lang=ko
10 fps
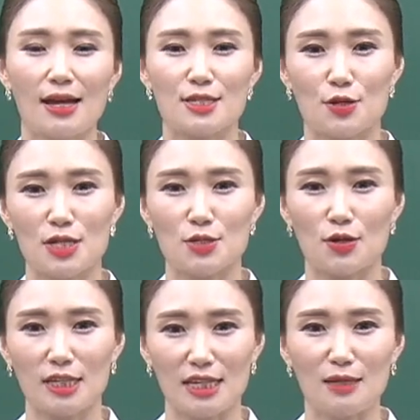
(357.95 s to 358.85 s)

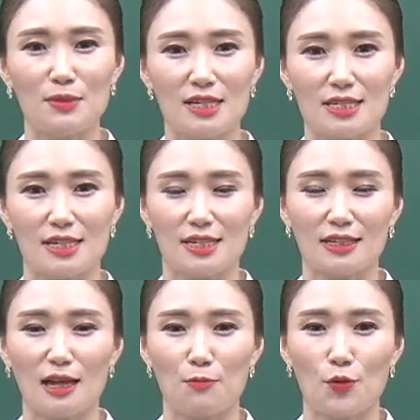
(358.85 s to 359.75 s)
전체적인
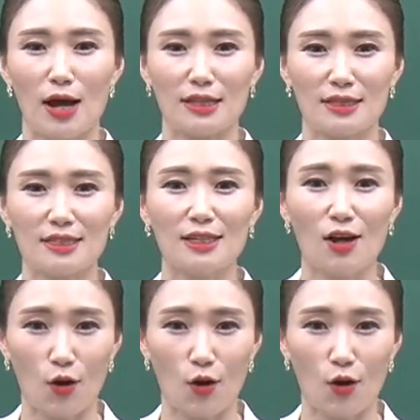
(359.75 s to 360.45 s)
이미지를 대표하는